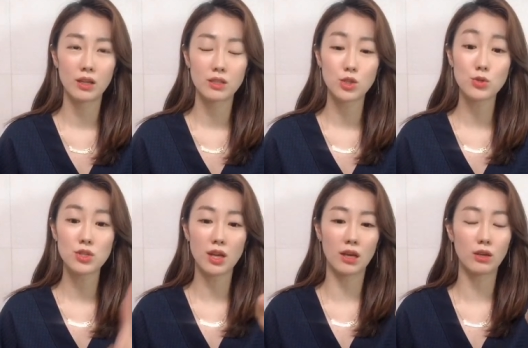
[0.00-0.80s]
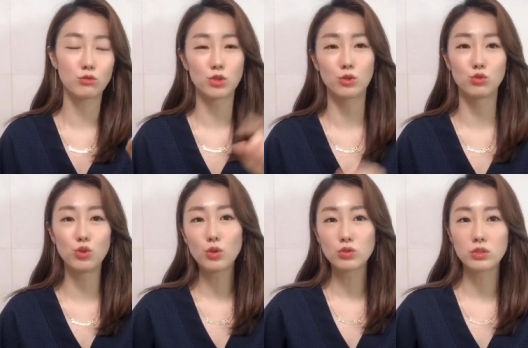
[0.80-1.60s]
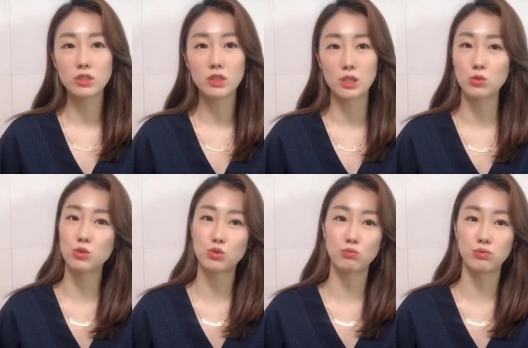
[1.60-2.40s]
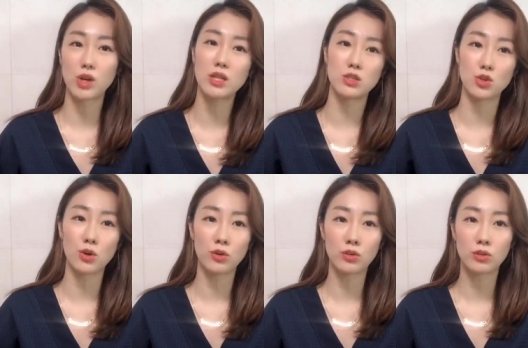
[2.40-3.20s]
첫째, 우선 뉴욕 증시 기술주 불안이죠.